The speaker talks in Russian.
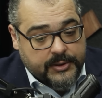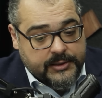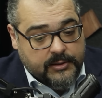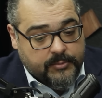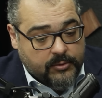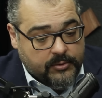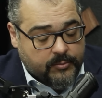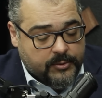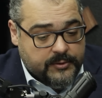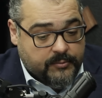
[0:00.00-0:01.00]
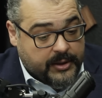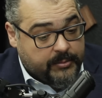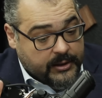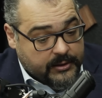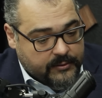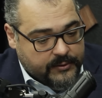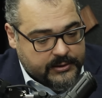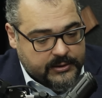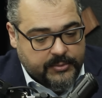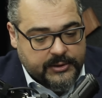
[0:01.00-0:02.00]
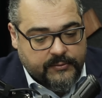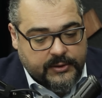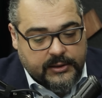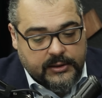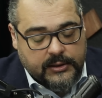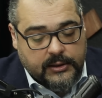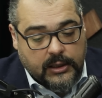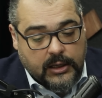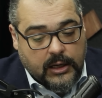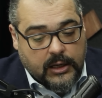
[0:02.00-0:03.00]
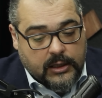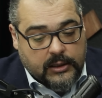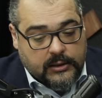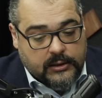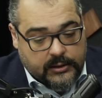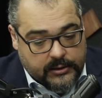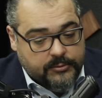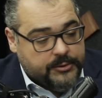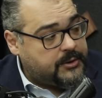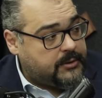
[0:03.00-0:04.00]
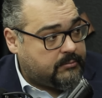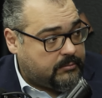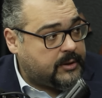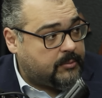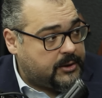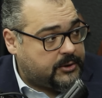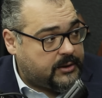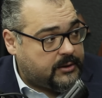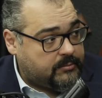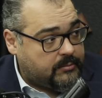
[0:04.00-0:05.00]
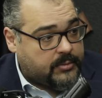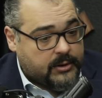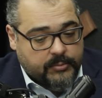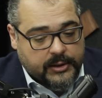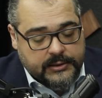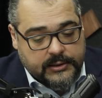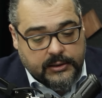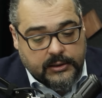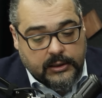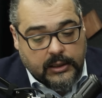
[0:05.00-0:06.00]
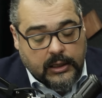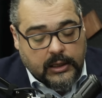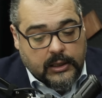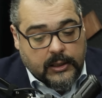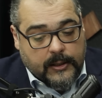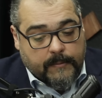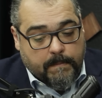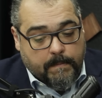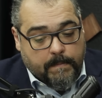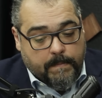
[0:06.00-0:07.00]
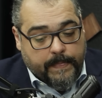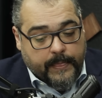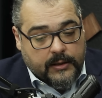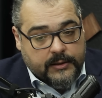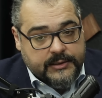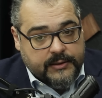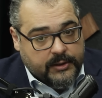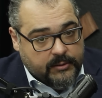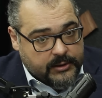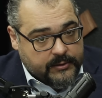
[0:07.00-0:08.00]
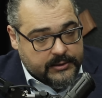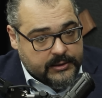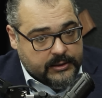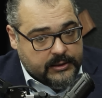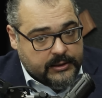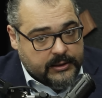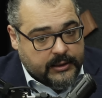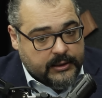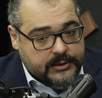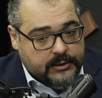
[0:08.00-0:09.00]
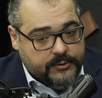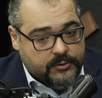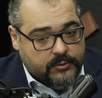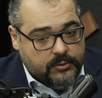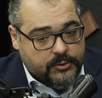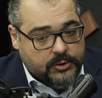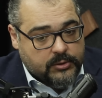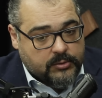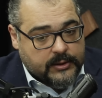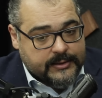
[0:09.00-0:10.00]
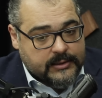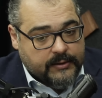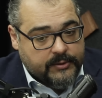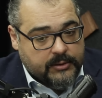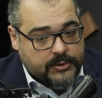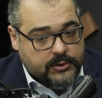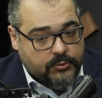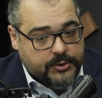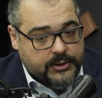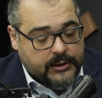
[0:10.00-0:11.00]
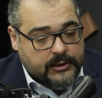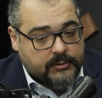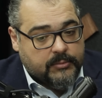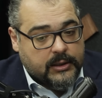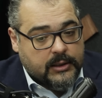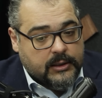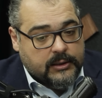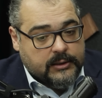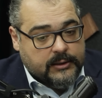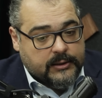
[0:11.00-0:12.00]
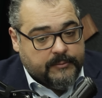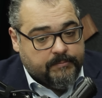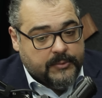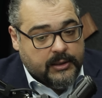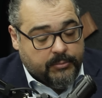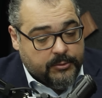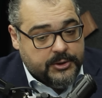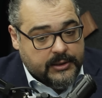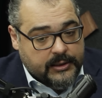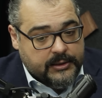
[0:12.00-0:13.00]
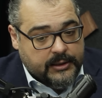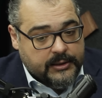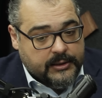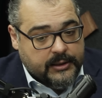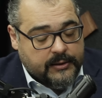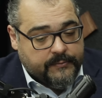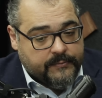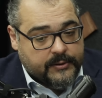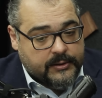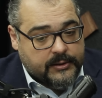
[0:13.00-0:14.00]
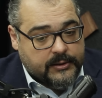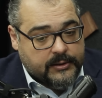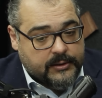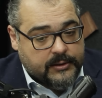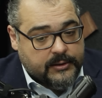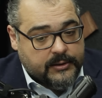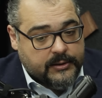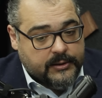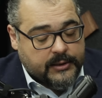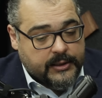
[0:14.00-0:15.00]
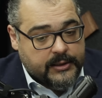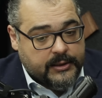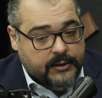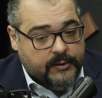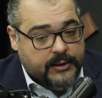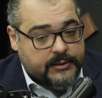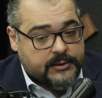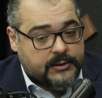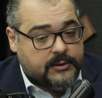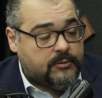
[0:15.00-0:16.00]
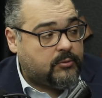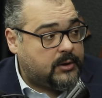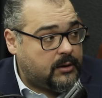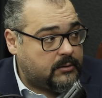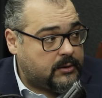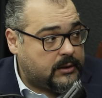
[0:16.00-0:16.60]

50 миллионов против примерно 25 в КНДР. А, это очень небольшие э, проценты. Где вырабатывается электроэнергия? Дело все в том, что основным источником э, для получения электроэнергии в КНДР является уголь